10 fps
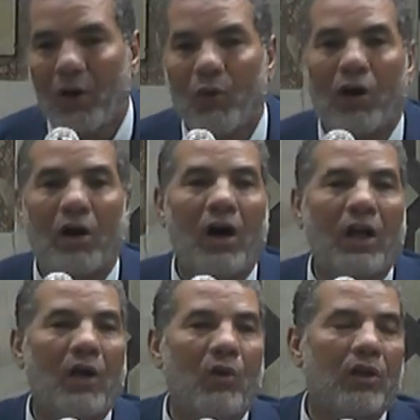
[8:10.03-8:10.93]

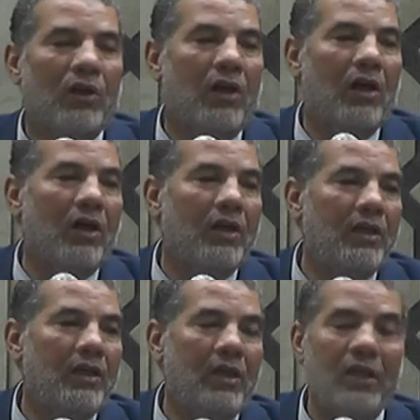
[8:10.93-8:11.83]
وقال
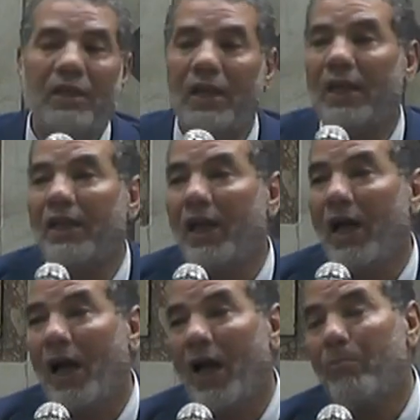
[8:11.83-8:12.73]
والله إنك
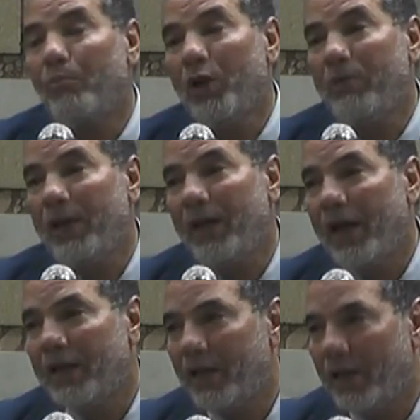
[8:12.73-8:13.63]
لأحب
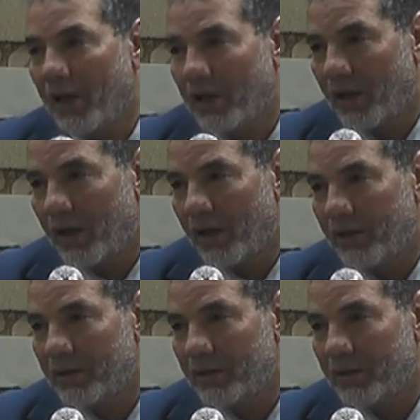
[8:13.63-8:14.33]
البلاد إلى الله